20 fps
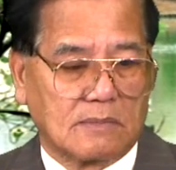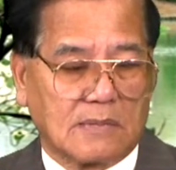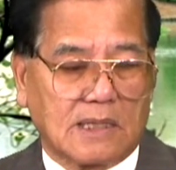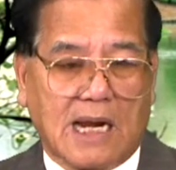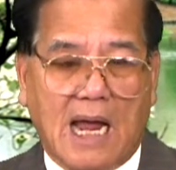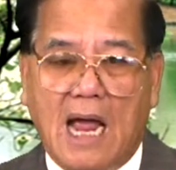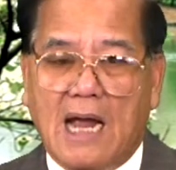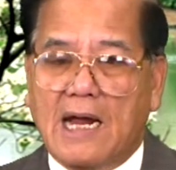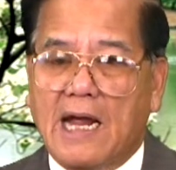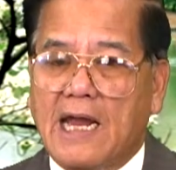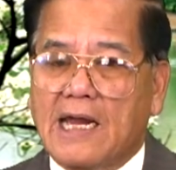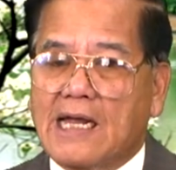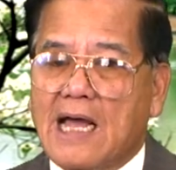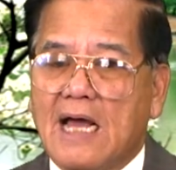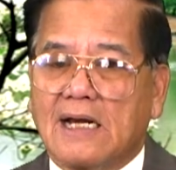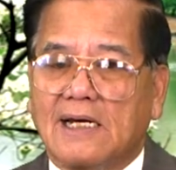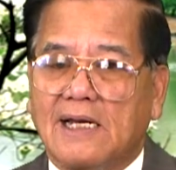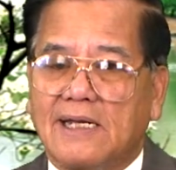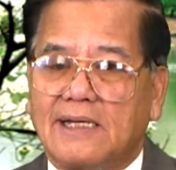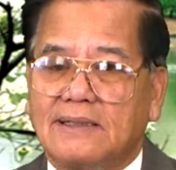càng ngày
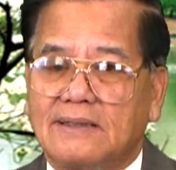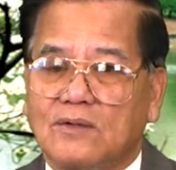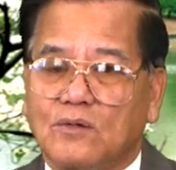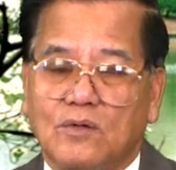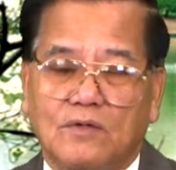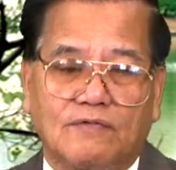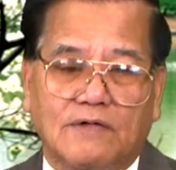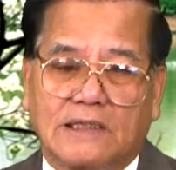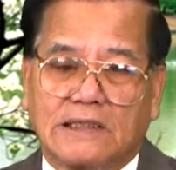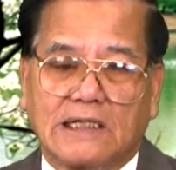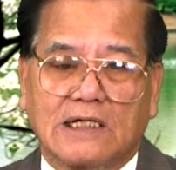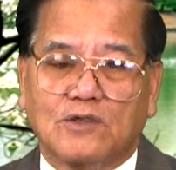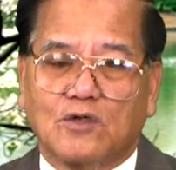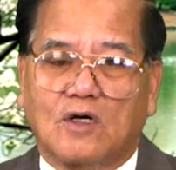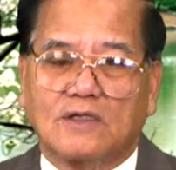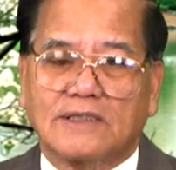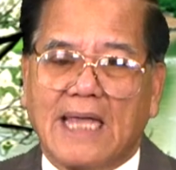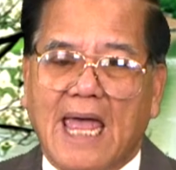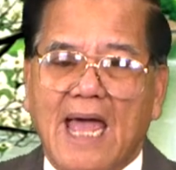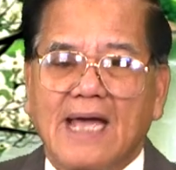càng lên, quý vị thấy
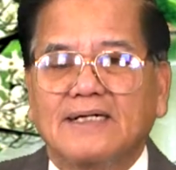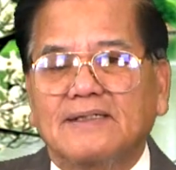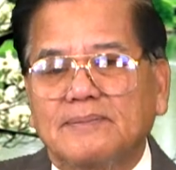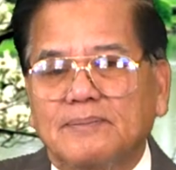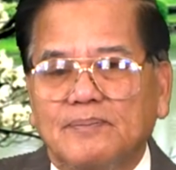rõ ràng.